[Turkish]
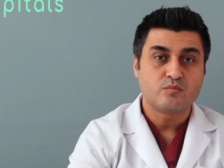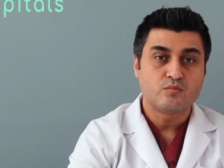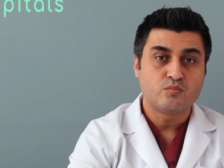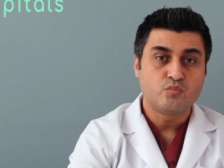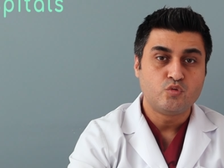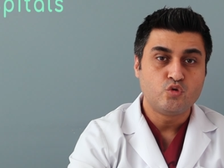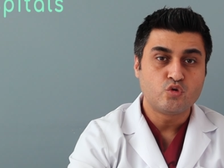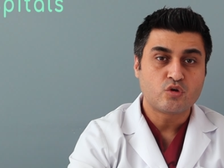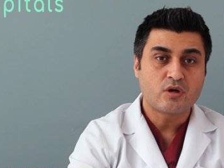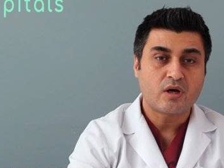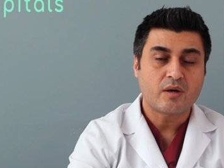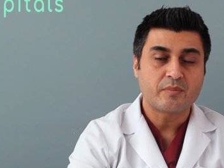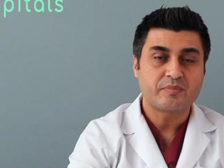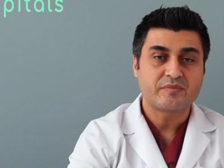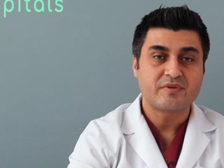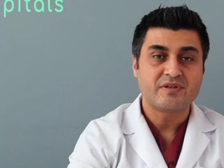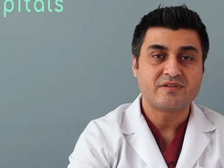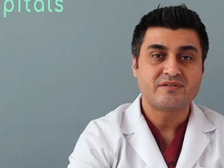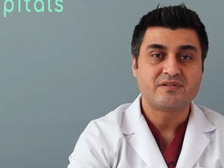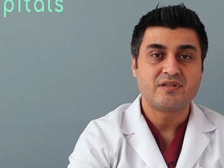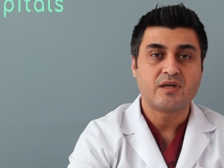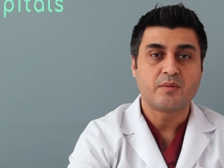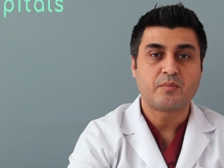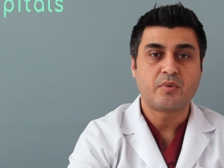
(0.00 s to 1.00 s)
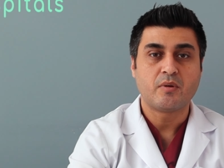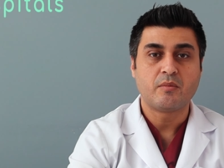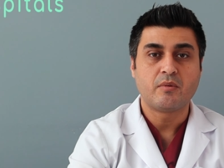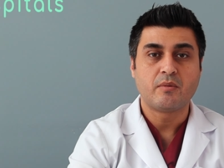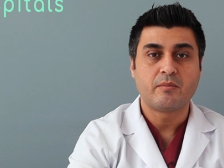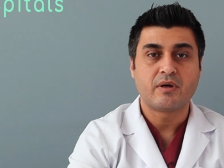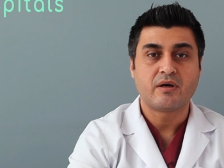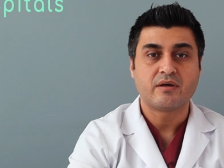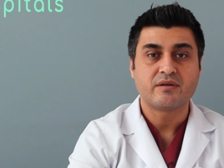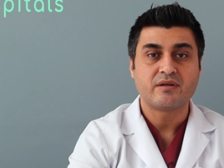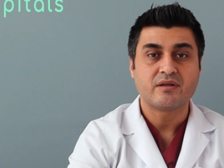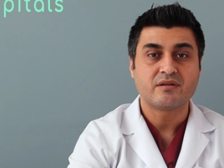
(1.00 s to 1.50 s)
büyük abdest
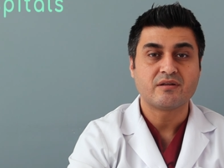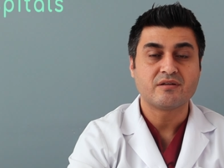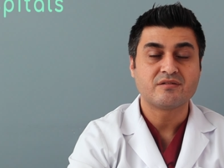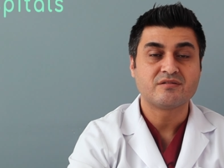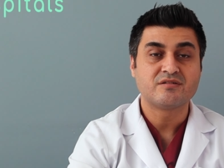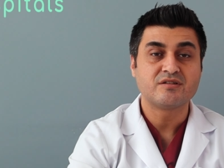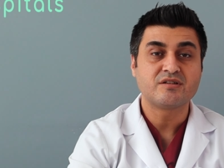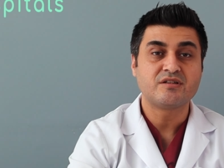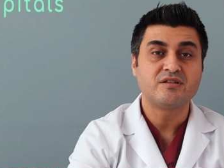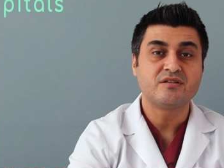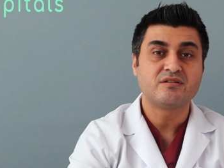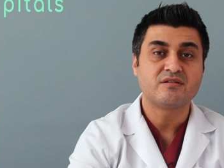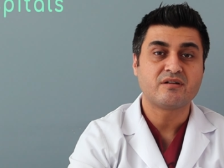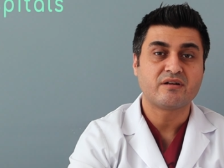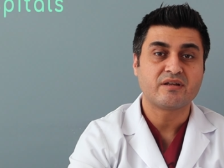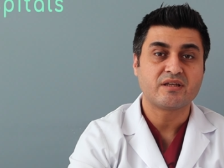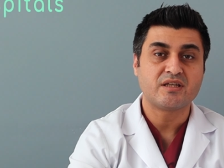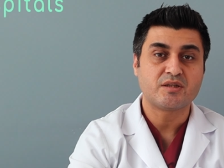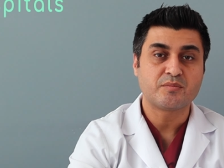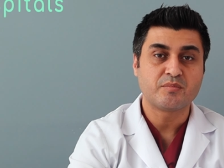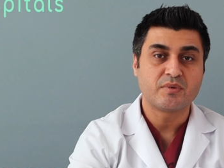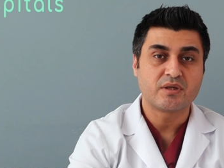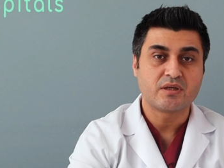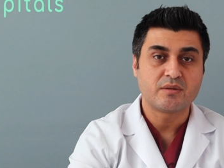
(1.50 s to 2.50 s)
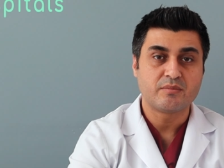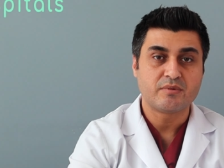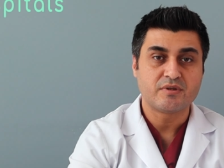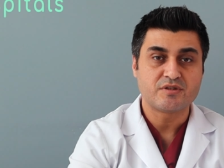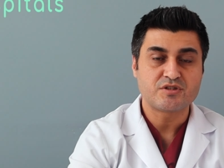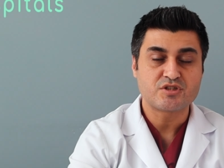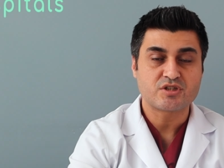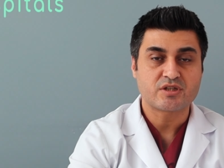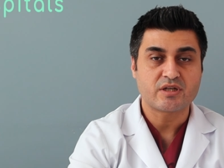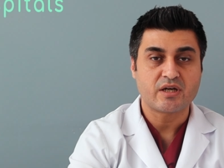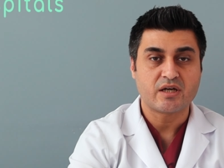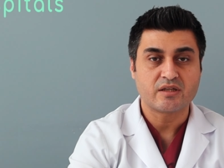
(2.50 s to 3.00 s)
yapamama ya da sık idrara gitme gibi
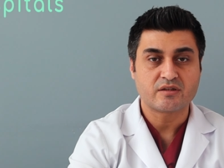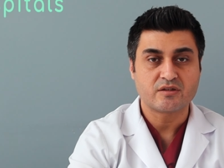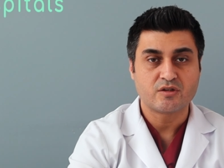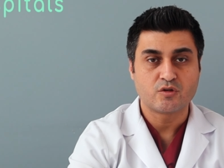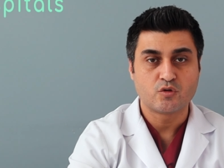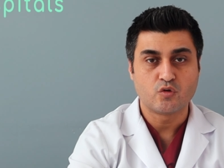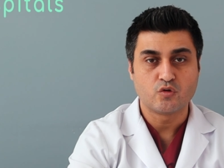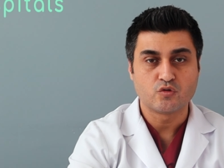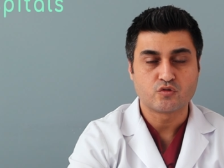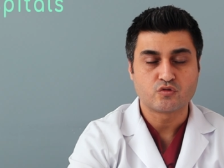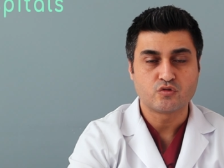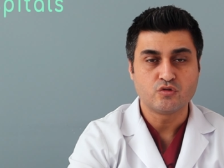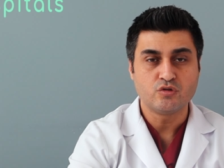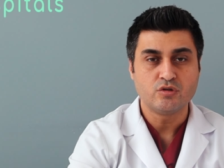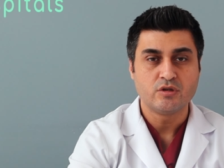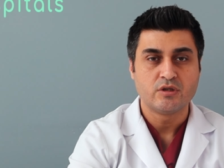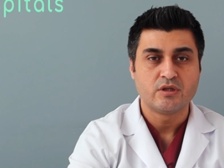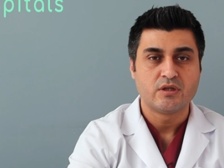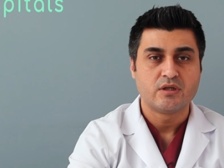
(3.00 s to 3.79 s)
şikayetleri olsun.